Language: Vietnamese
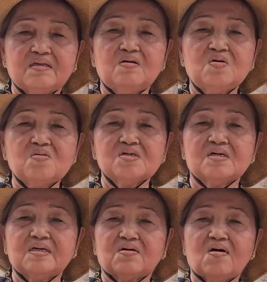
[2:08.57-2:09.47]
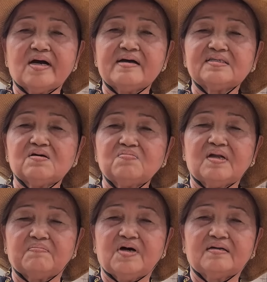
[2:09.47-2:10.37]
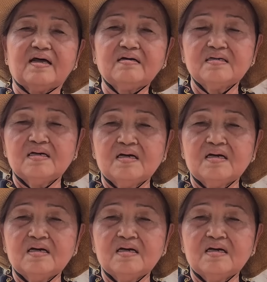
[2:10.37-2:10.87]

tiêu luôn người có căn sống nằm mặt đất